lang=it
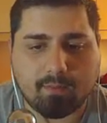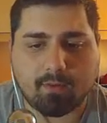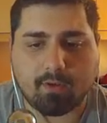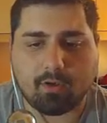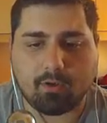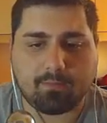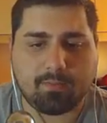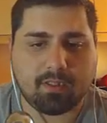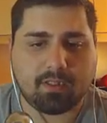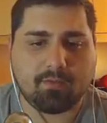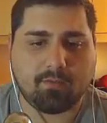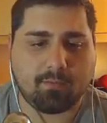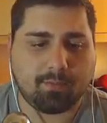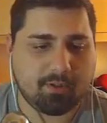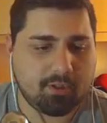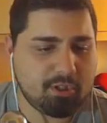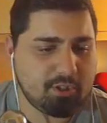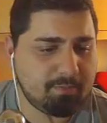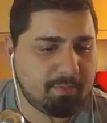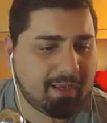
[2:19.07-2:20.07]
andiamo all'obiettivo
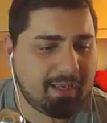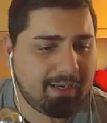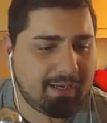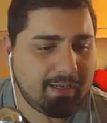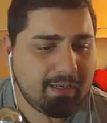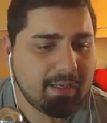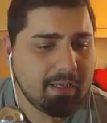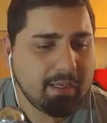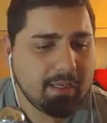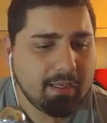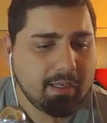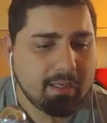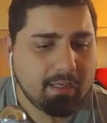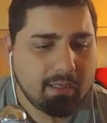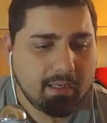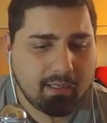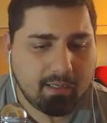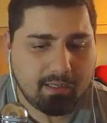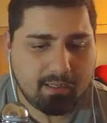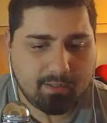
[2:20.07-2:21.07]
principale.
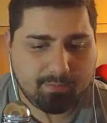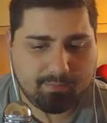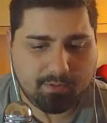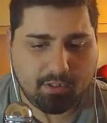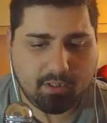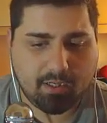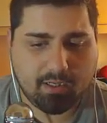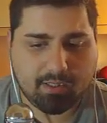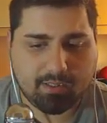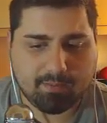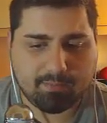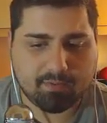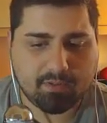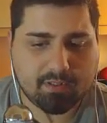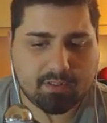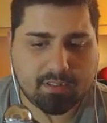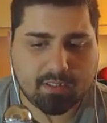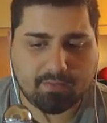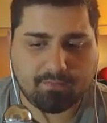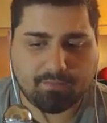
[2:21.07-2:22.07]
Eh, migliora la
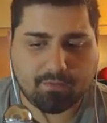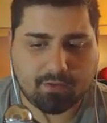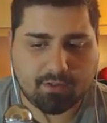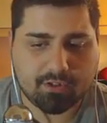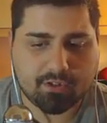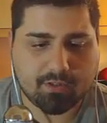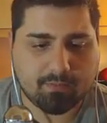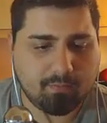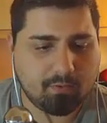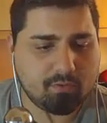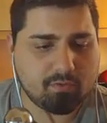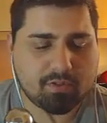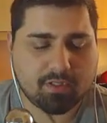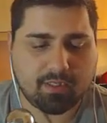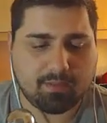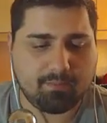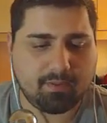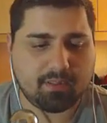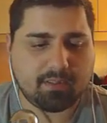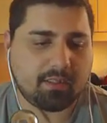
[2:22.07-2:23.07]
reputazione, fornisce bonus
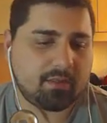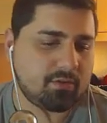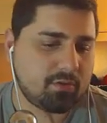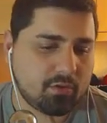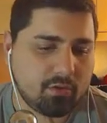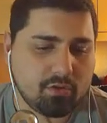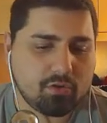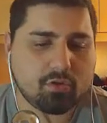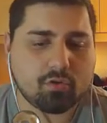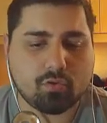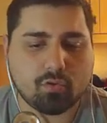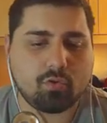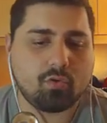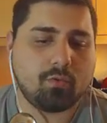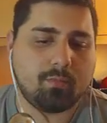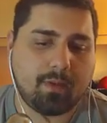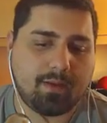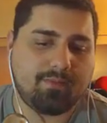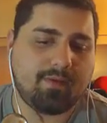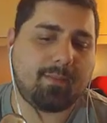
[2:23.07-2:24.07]
all'abilità del suo
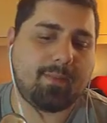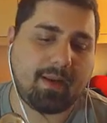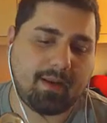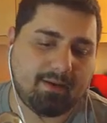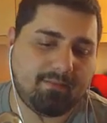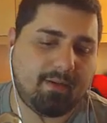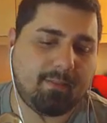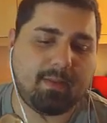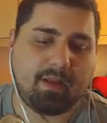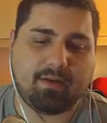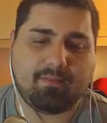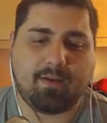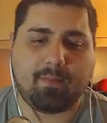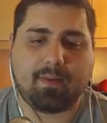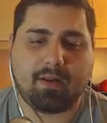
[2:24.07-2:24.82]
costume. Va bene, va bene,